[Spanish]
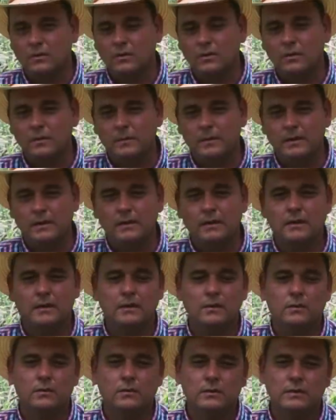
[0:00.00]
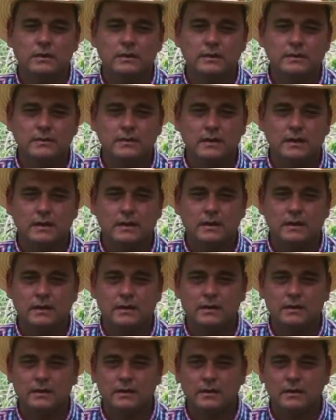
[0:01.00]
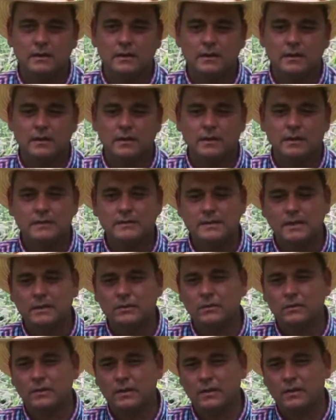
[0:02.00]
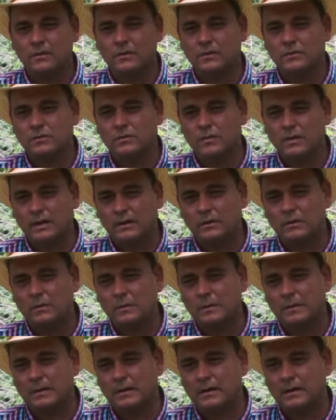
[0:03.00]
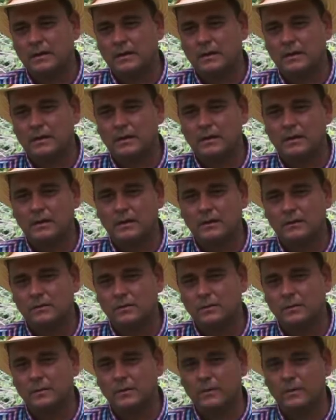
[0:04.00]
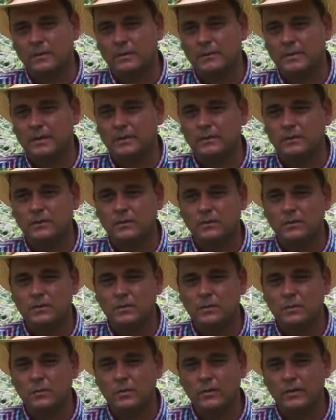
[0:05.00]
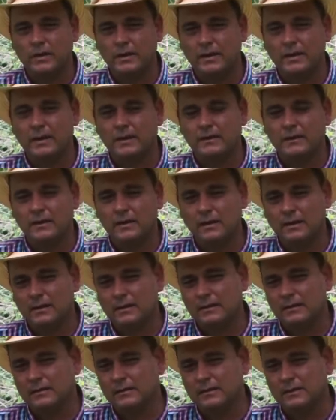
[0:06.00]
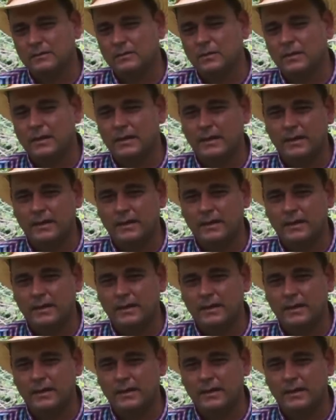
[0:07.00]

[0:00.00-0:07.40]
No olvide utilizar el sardo negro en su vato para su mejoramiento y homogeneidad de su